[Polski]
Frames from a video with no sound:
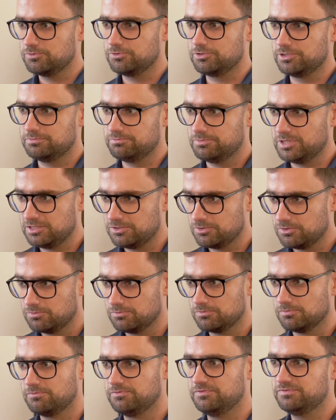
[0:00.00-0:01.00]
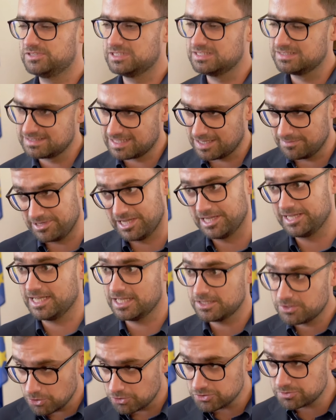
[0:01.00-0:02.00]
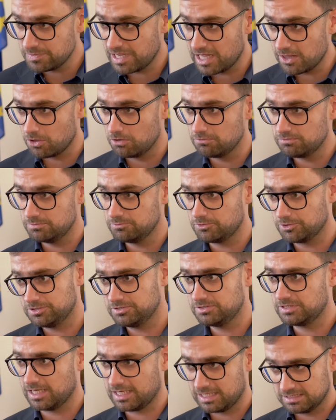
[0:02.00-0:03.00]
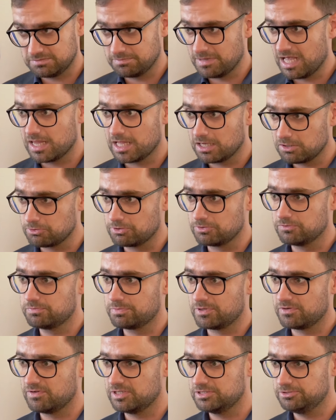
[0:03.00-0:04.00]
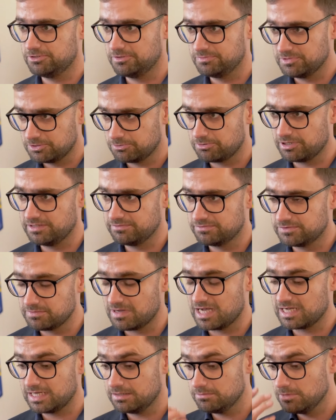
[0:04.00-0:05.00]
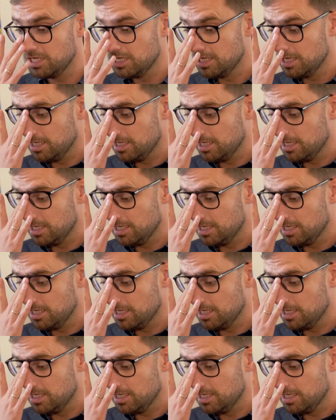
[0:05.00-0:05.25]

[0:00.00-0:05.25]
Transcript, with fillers: w którym będą w systemie jednozmianowym, to jest taka zmiana, którą wprowadziłem i której wymagam, e,